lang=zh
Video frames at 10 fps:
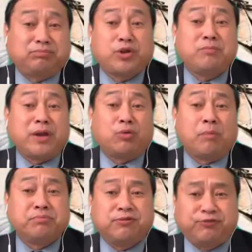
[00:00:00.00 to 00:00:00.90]
对美国
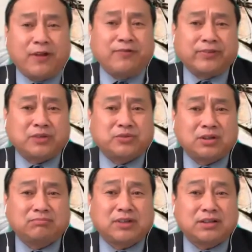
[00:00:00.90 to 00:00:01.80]
不忿，他觉得
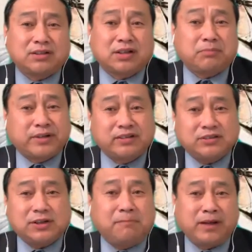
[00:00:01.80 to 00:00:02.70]
那这个凭
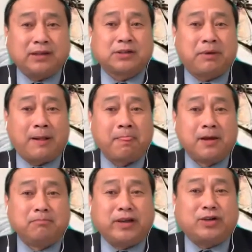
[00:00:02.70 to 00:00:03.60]
什么呀，对吧？
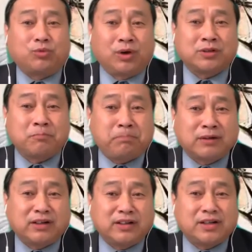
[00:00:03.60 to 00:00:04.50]
美国就帮
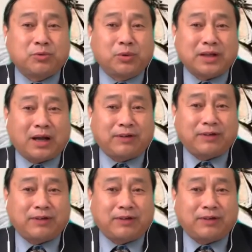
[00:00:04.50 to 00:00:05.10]
着那些国家